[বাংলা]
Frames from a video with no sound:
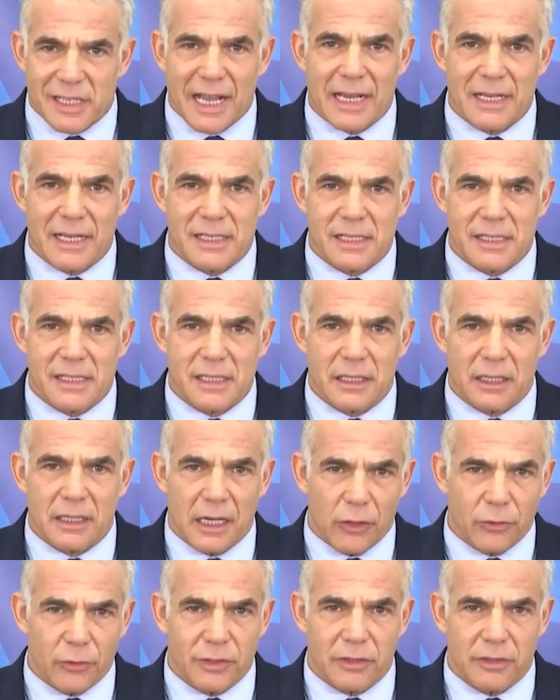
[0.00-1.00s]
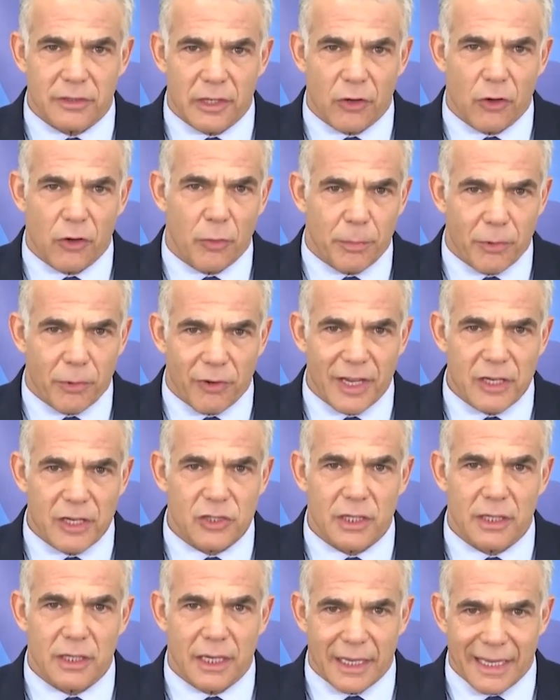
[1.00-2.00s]
অন্যদিকে বিরোধী দলের নেতা
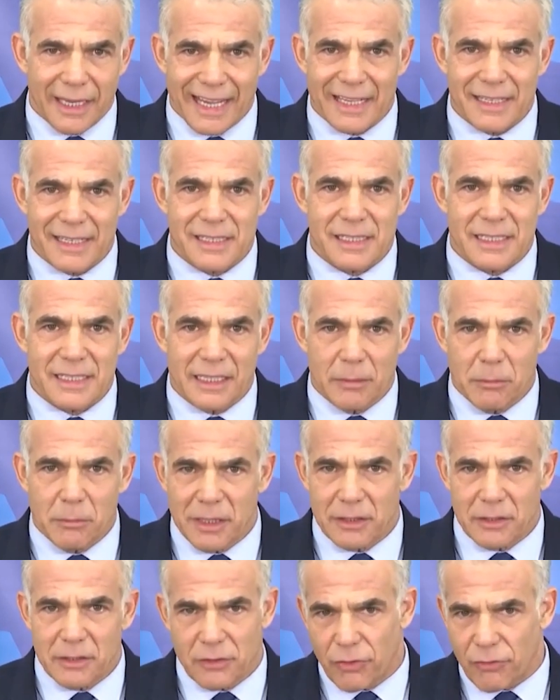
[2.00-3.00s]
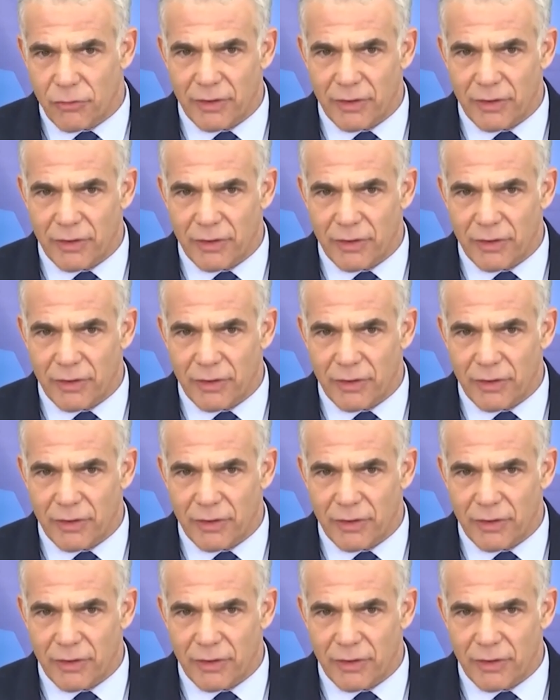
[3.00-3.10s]
ইয়াইল লাপিদ বলেন